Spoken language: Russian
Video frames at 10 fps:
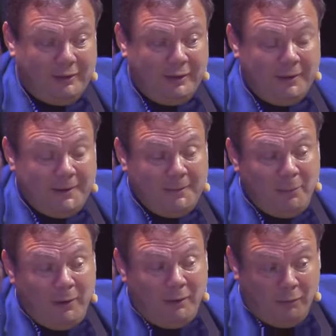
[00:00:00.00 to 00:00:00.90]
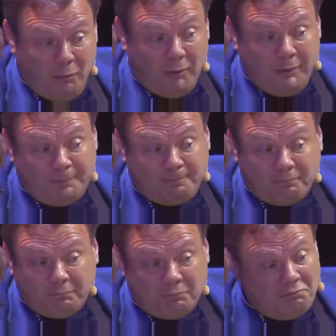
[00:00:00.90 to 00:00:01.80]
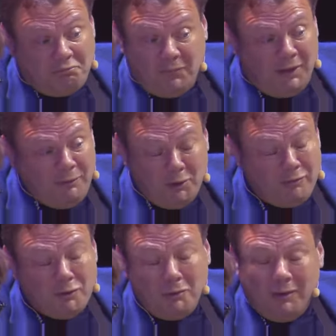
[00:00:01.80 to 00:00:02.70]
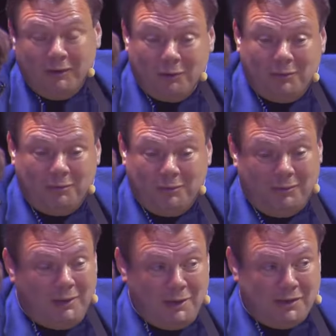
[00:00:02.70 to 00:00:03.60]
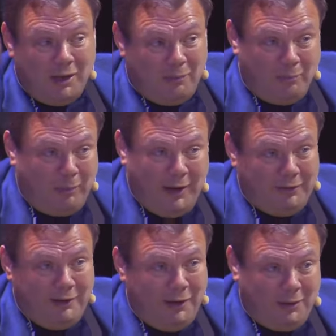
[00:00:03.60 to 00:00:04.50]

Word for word: так сказать. Вот. Вот все. Вот, вот не знаю, полезно ли